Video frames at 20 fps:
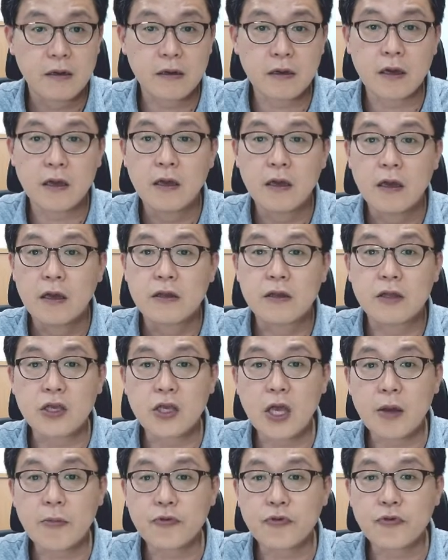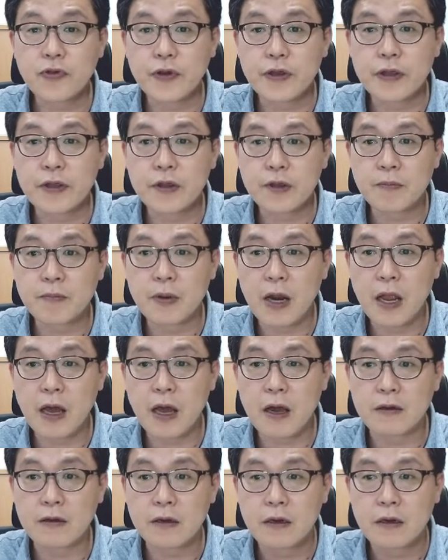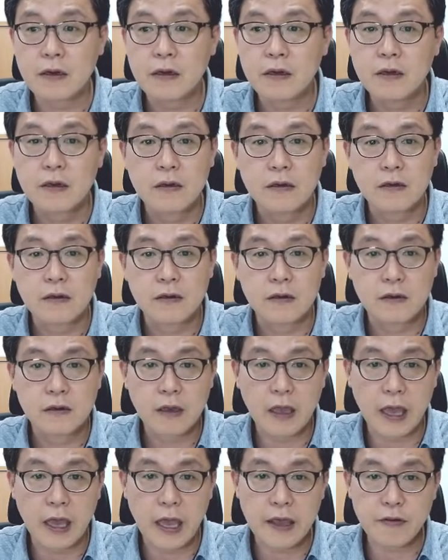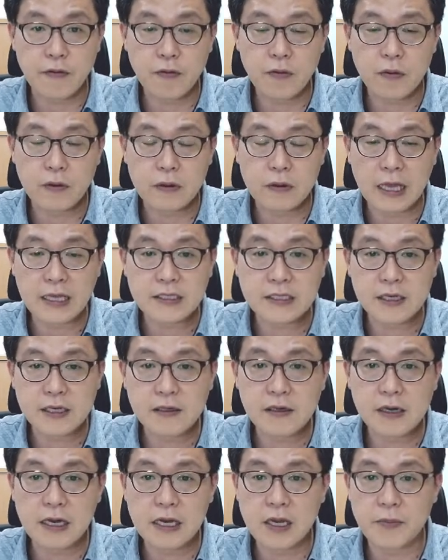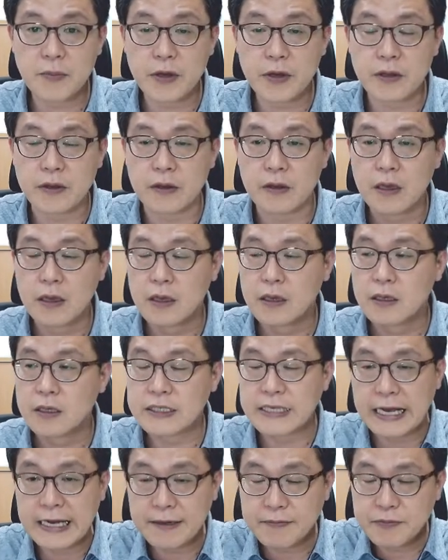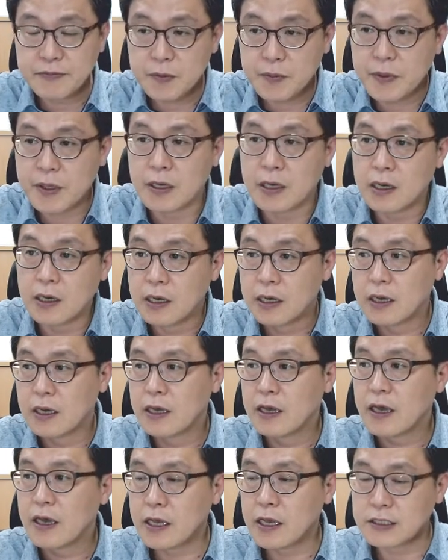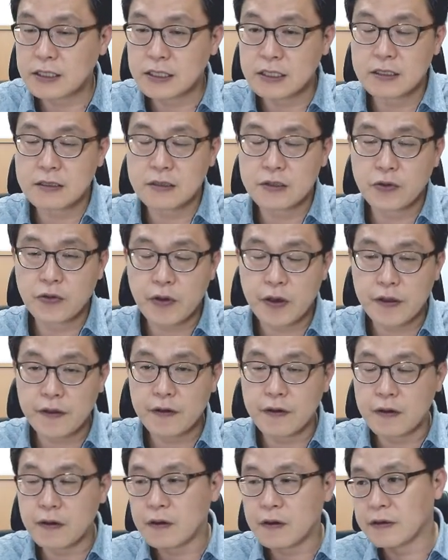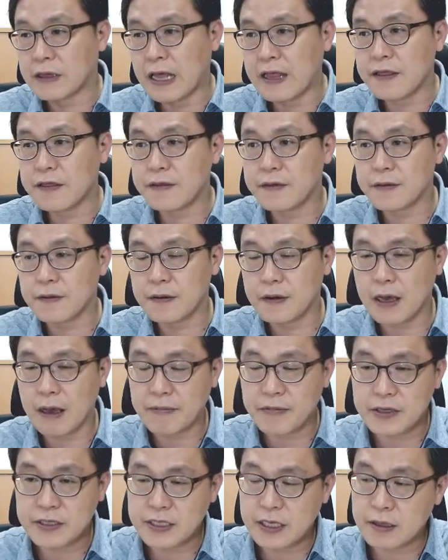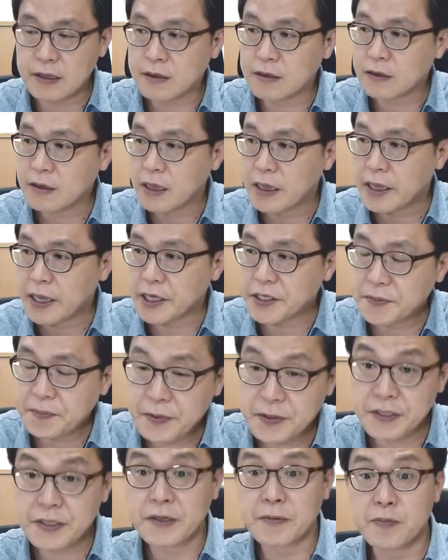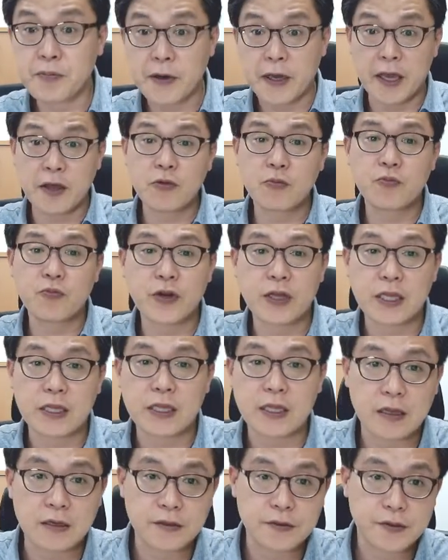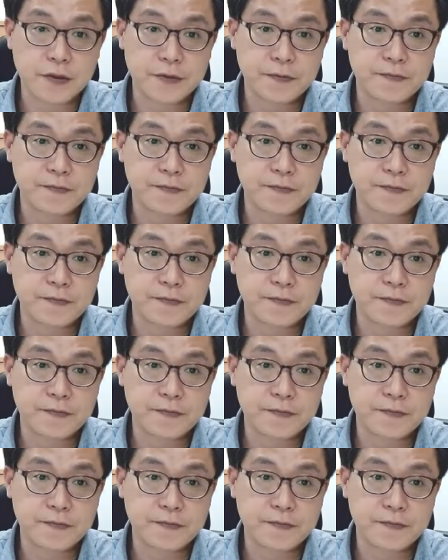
그러니까 뒤에 붙어 있는 블락을 어, 계속 다시 생성하려면 이 작업증명 해시를 이용해서 난스 값을 찾는 해시 퍼즐을 계속 풀어야 된다는 거죠.